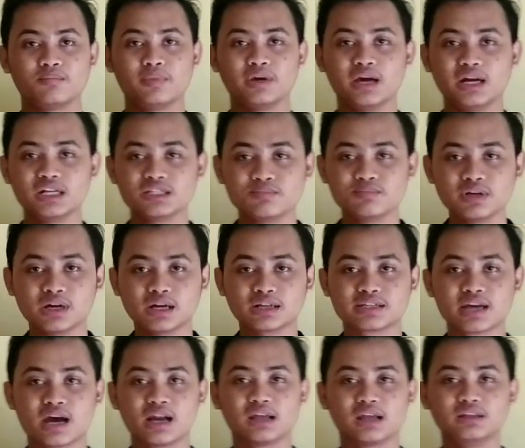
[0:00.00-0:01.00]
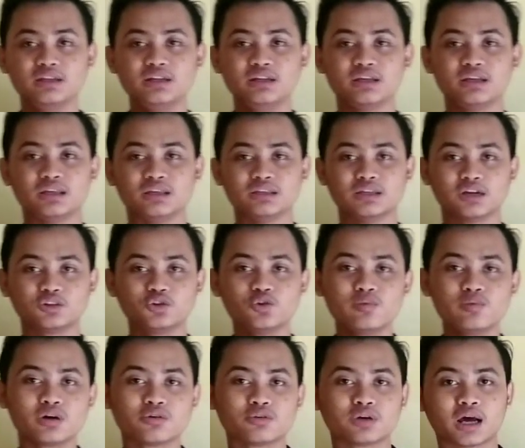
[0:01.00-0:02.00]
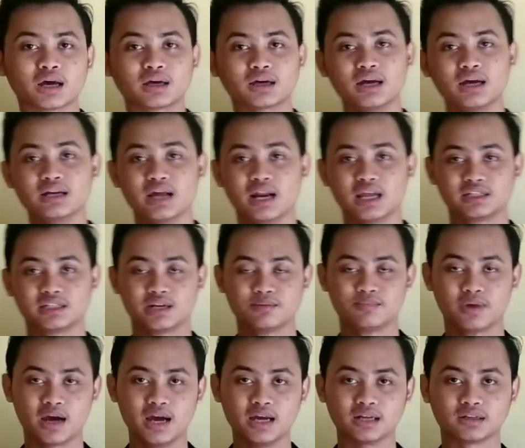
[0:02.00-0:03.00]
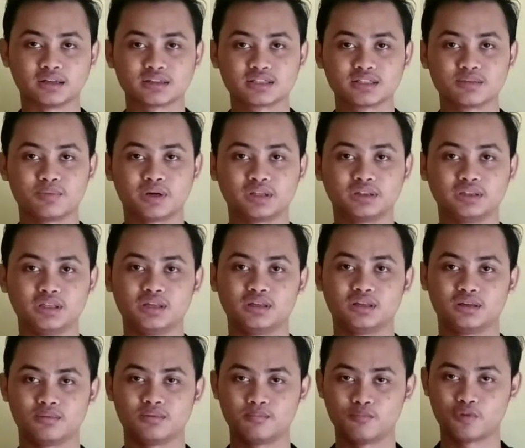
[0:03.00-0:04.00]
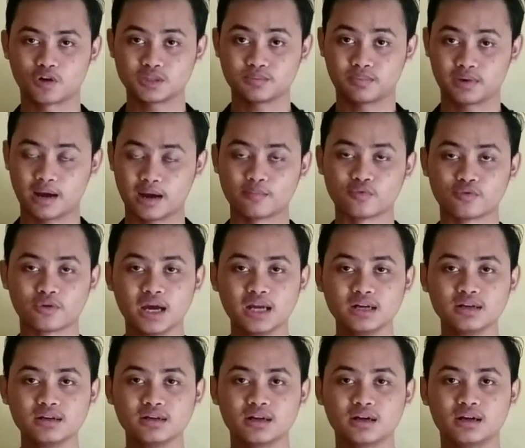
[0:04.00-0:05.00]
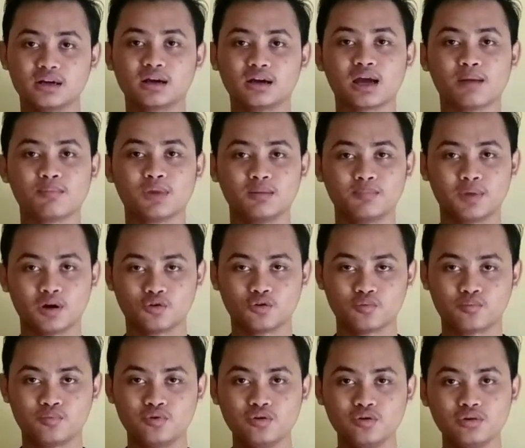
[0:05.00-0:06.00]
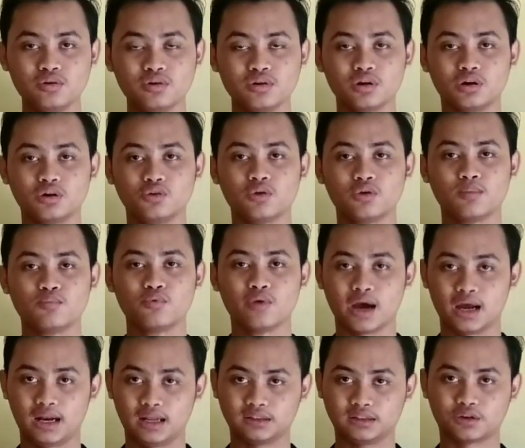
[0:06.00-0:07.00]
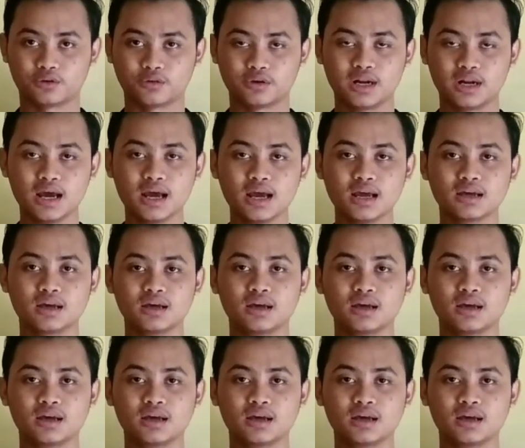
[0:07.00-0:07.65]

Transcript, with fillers: Mekanisme kerja alat ini yaitu menggunakan alat dan bahan seperti box penampungan, kabel penghubung, dua buah elektroda,